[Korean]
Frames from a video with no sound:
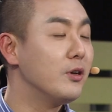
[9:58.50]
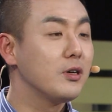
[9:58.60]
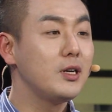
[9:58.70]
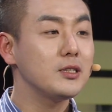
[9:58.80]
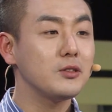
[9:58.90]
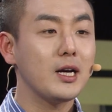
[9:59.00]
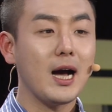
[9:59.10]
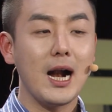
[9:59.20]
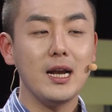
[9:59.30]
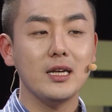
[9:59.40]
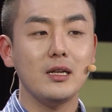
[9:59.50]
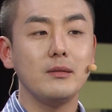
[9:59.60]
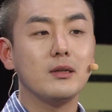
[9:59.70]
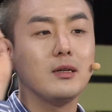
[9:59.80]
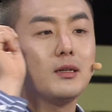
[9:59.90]
그래서 내가 알게 된
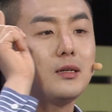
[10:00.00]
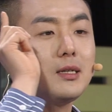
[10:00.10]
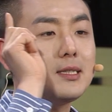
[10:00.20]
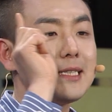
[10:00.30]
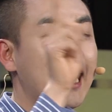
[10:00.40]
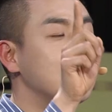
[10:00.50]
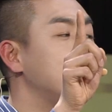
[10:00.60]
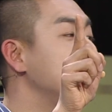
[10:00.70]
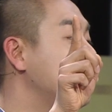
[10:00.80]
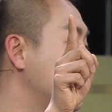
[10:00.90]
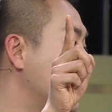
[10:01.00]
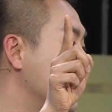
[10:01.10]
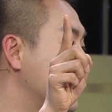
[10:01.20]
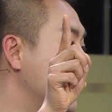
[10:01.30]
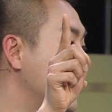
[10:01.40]
사실들을
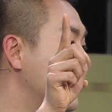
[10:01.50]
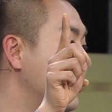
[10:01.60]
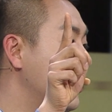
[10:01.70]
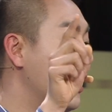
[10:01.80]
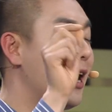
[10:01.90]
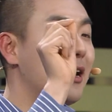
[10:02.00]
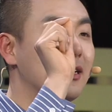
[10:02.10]
적었어요. 아,